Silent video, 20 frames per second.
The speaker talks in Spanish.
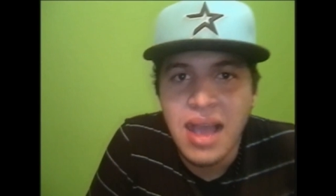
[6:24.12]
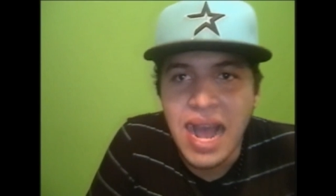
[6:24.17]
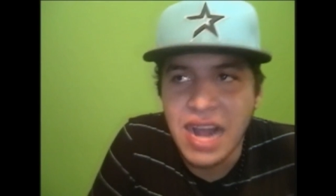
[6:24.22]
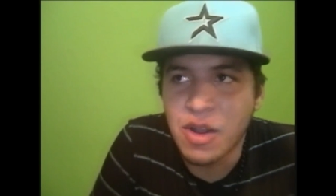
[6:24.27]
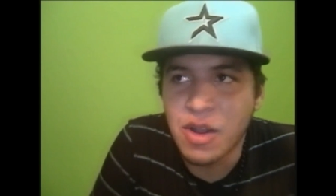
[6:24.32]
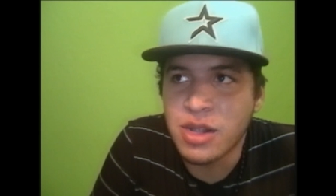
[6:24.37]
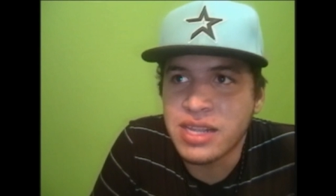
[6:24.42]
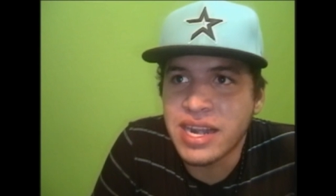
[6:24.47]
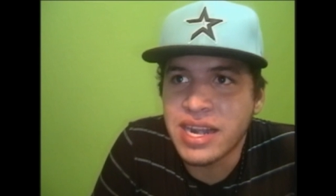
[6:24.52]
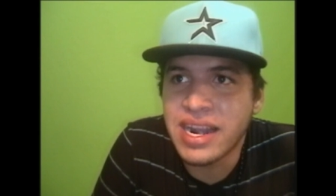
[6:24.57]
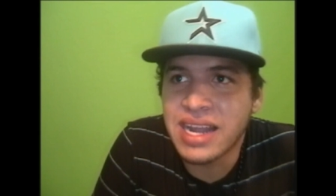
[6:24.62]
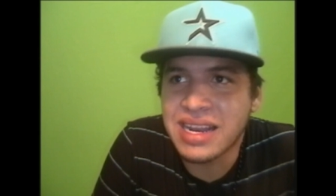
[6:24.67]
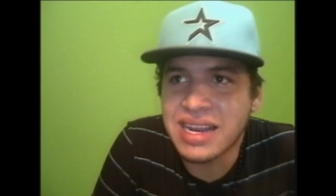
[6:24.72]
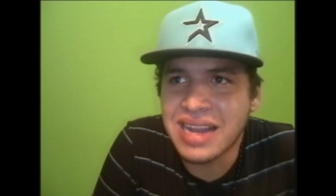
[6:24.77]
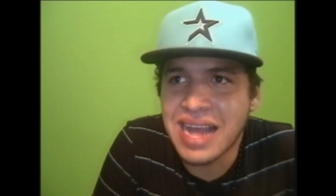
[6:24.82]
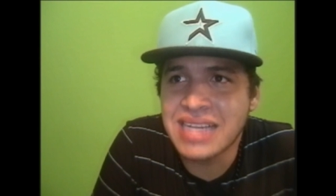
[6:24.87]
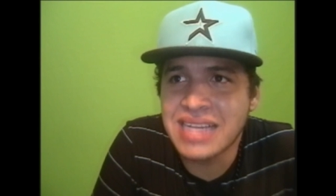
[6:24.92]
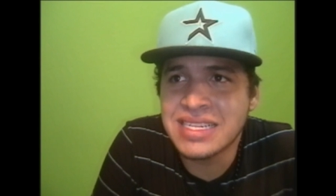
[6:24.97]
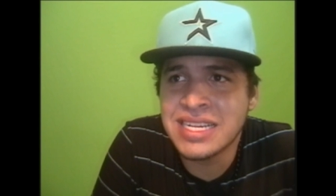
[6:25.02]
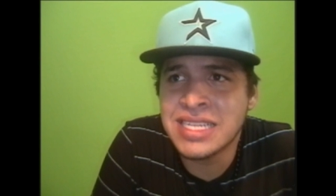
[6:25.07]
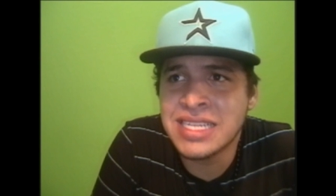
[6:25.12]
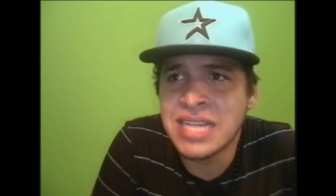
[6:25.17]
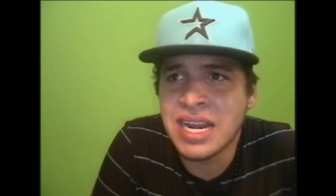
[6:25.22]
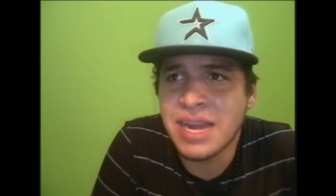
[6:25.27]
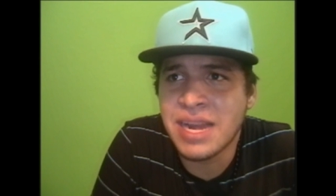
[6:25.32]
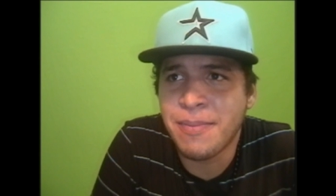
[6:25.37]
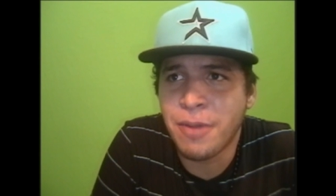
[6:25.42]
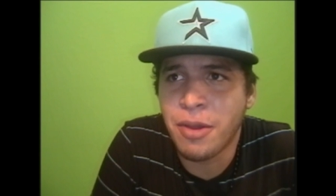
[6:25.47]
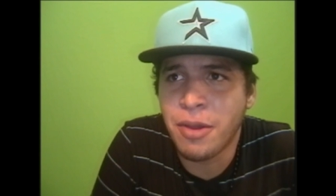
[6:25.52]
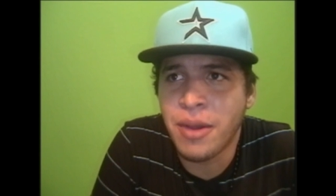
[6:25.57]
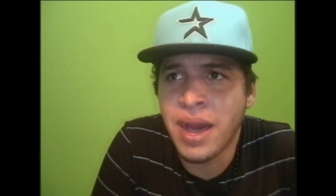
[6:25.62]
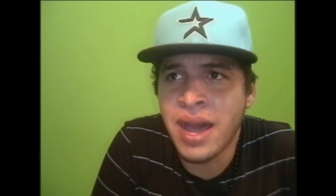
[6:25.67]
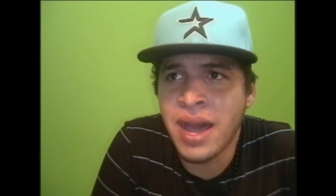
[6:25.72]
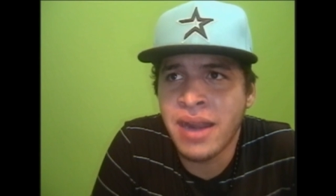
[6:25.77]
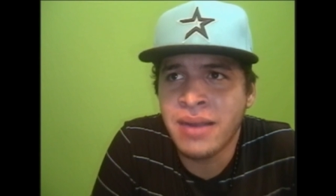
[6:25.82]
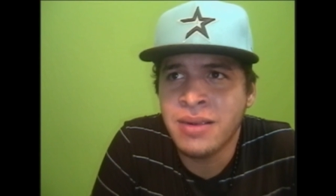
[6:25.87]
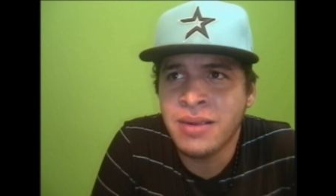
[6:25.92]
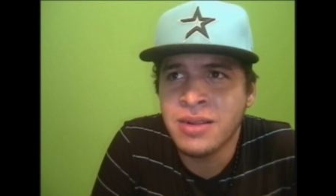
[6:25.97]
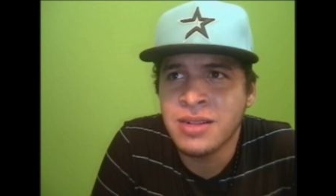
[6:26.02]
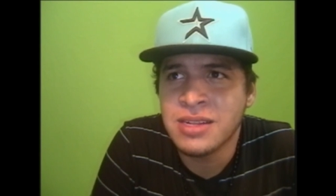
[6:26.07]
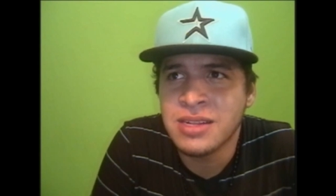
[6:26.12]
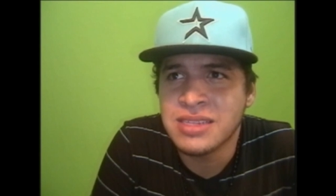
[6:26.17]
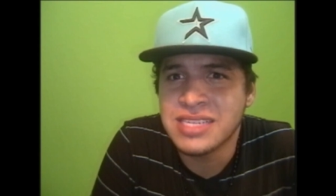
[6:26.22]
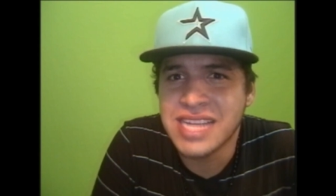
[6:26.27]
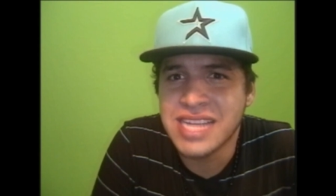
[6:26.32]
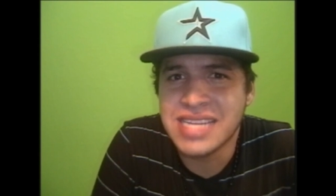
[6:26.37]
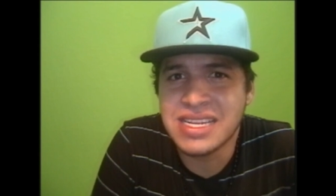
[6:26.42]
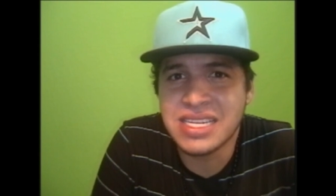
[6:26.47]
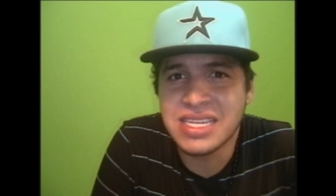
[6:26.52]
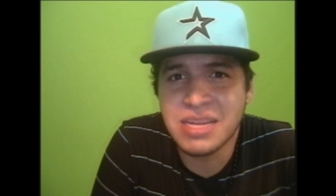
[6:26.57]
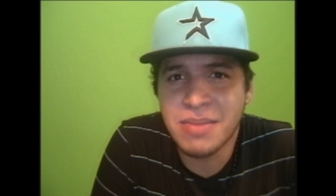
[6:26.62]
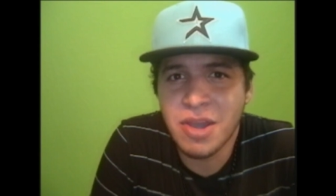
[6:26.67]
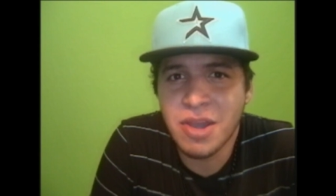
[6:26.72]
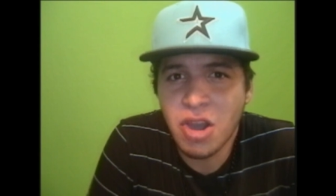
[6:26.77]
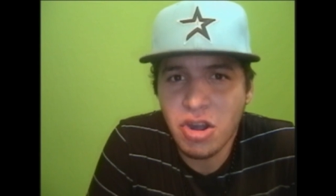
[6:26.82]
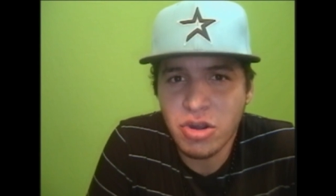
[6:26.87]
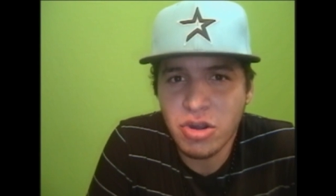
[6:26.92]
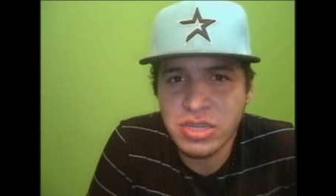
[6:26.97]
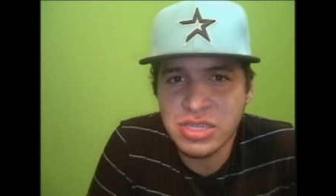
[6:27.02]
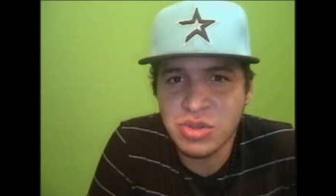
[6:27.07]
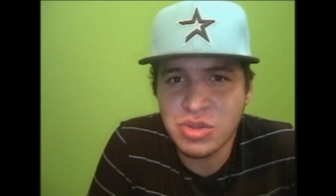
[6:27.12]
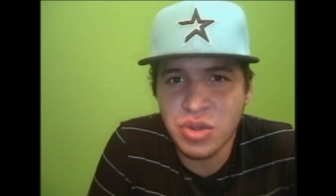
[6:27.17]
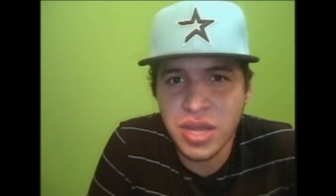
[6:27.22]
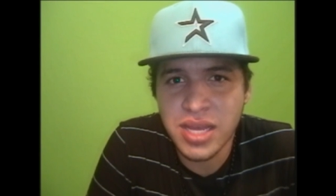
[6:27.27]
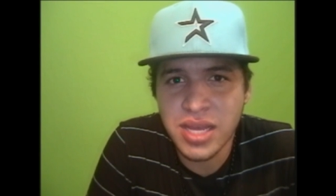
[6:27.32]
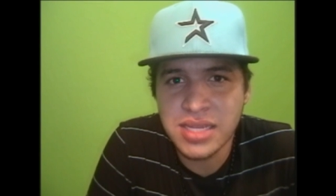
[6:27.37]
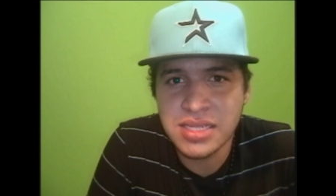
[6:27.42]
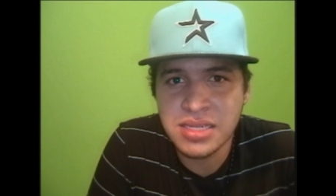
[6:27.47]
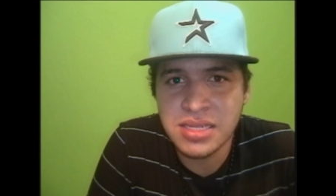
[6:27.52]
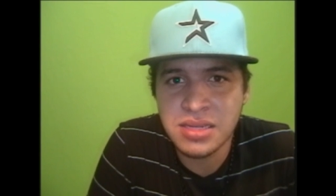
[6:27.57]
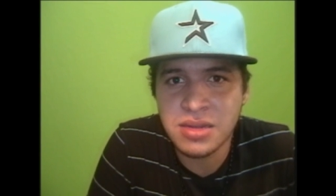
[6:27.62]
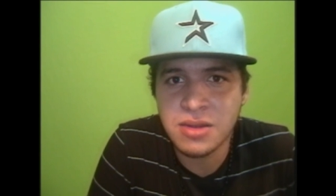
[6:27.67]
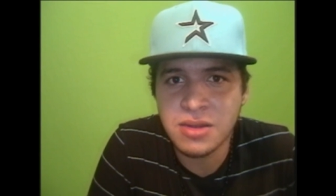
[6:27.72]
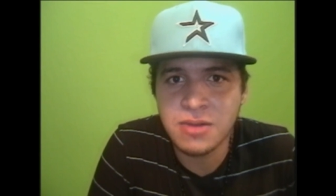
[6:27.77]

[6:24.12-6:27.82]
al no entrar a clases, al reprobar. Si es así, mejor no estudies.